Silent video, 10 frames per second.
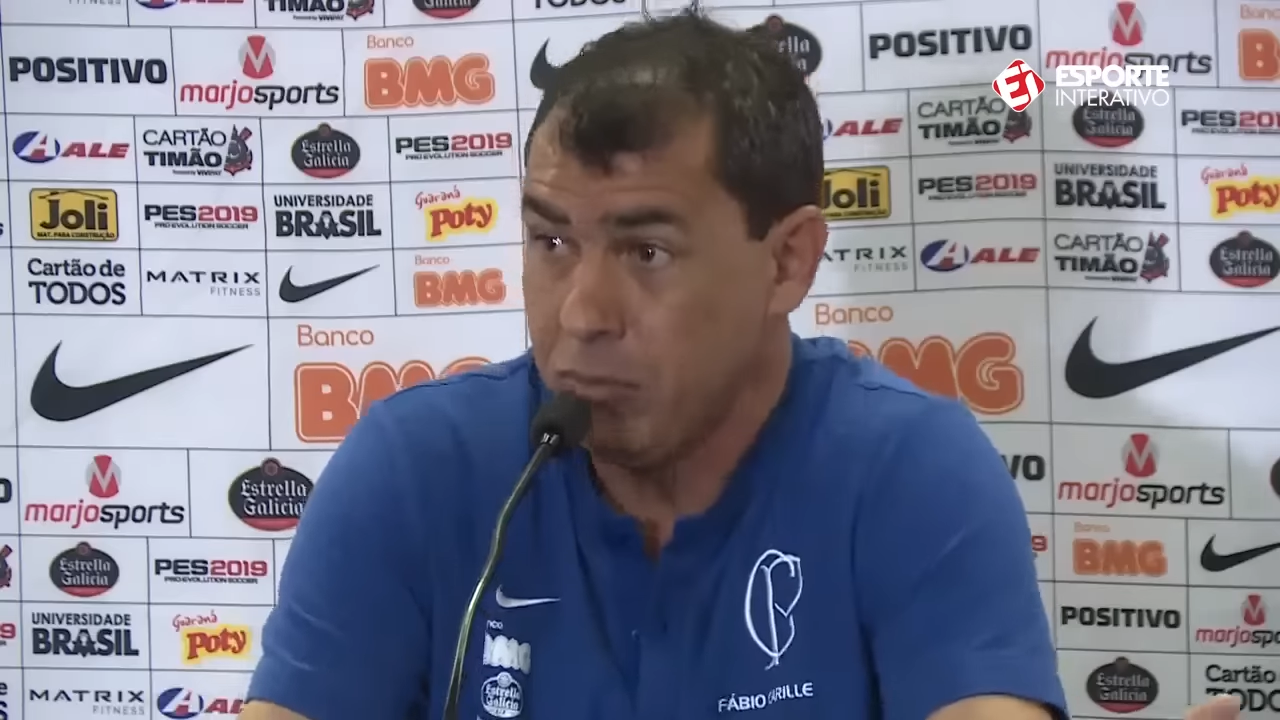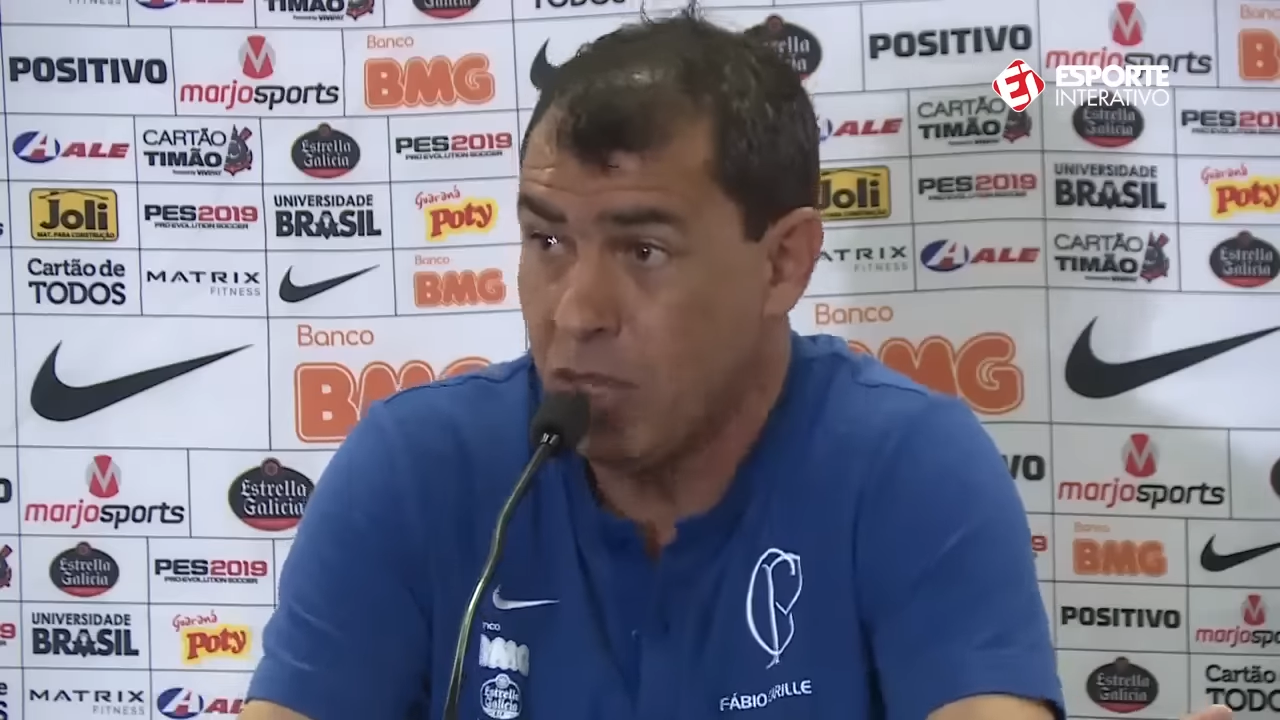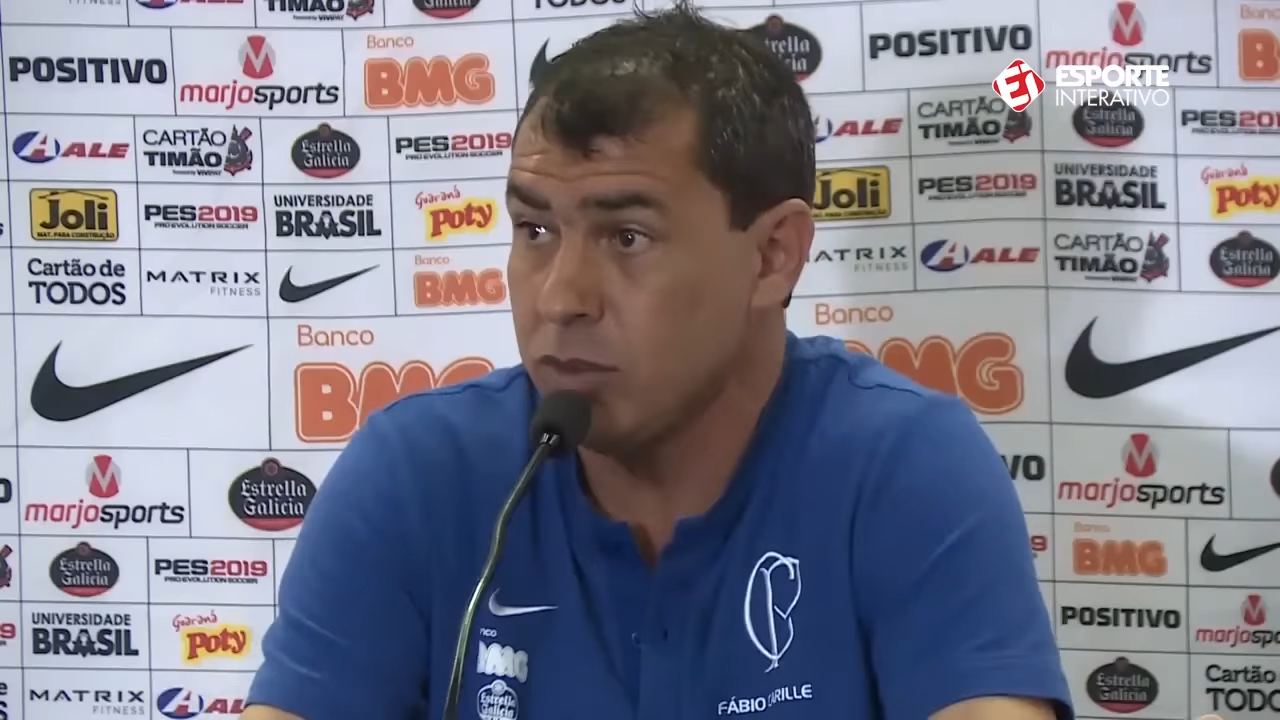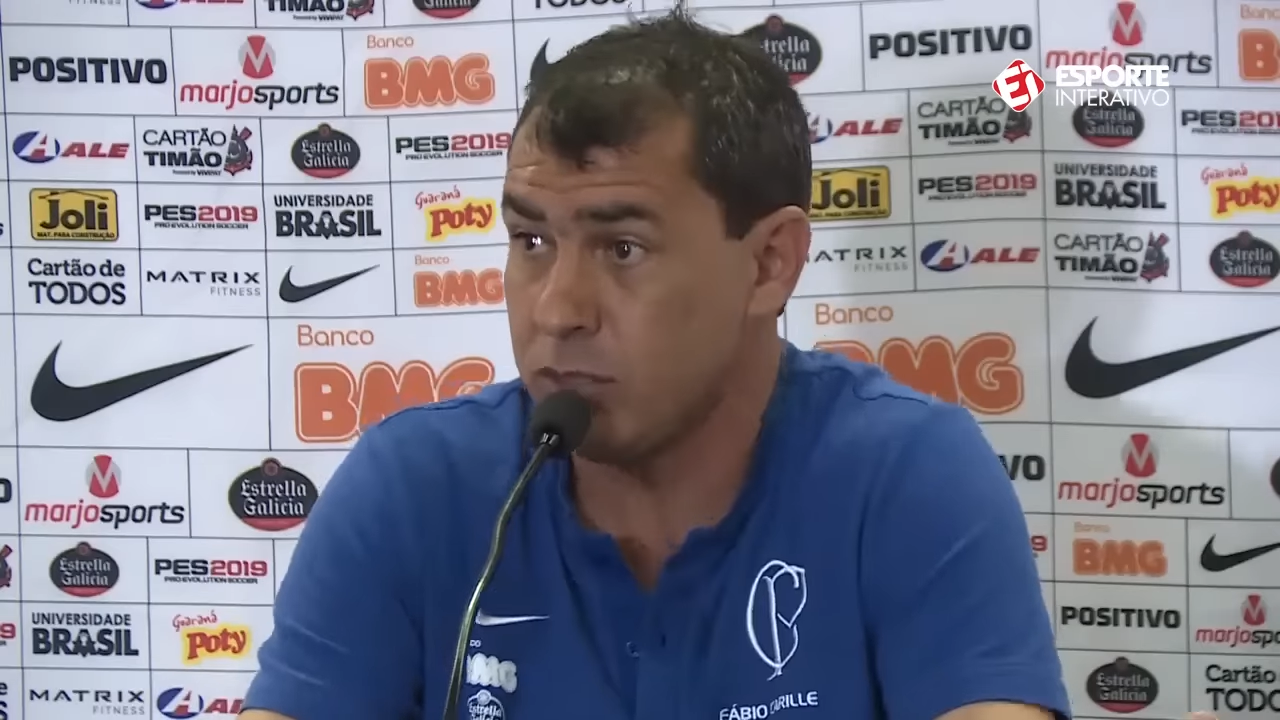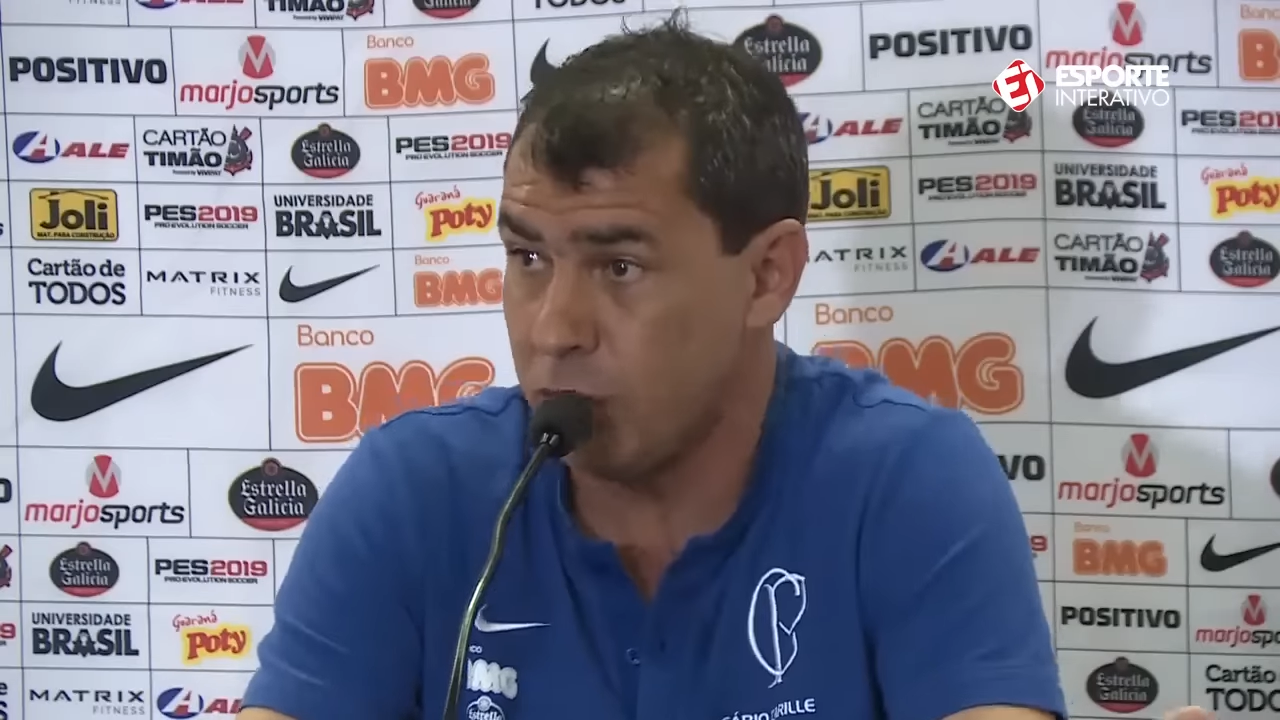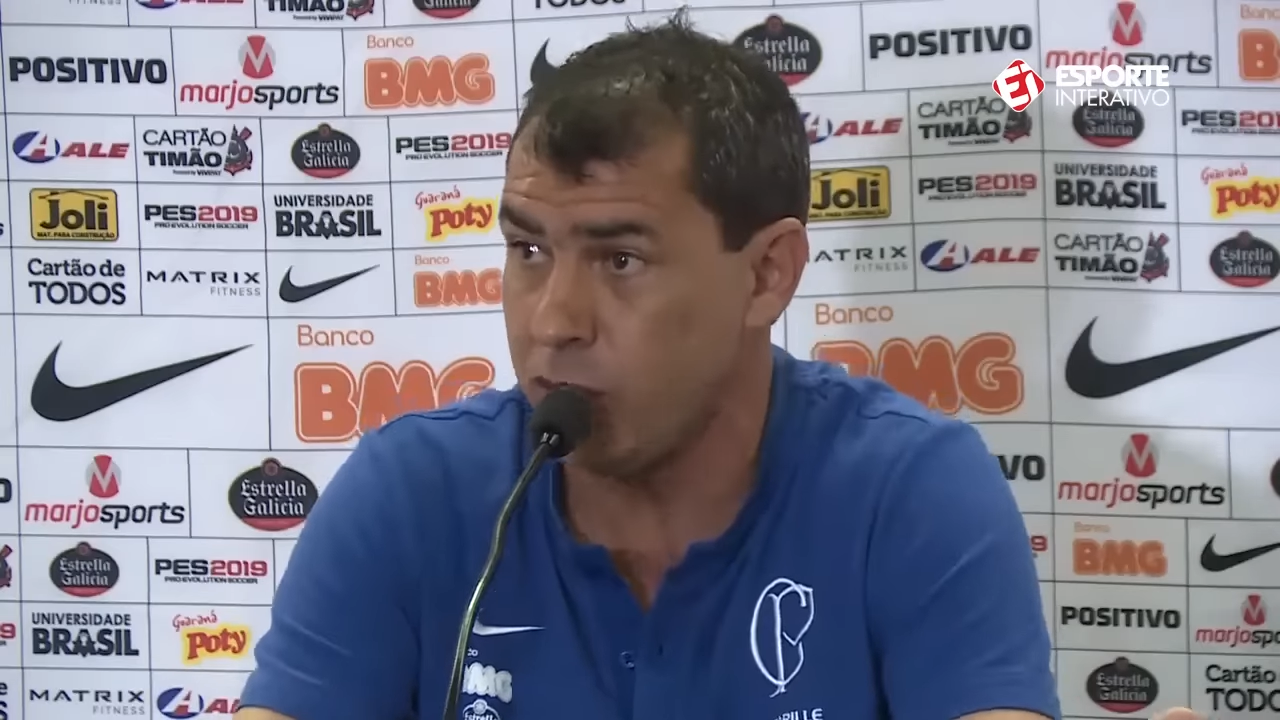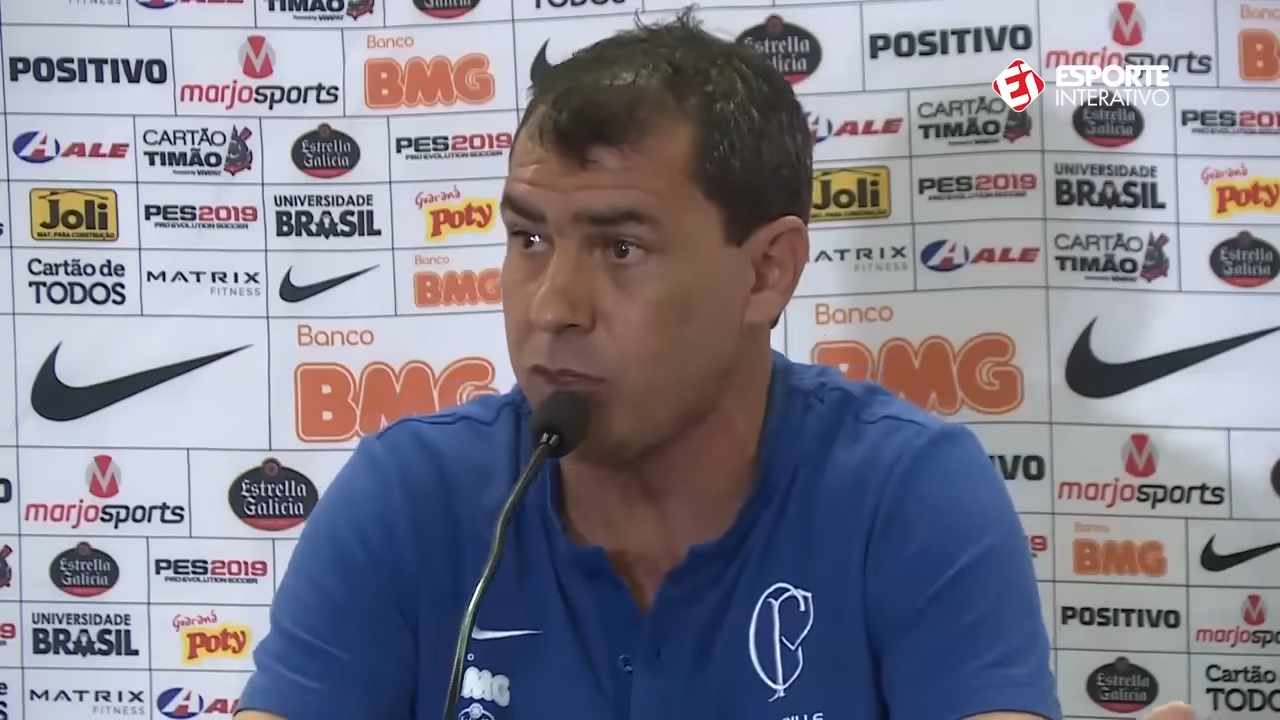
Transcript: Então onde saiu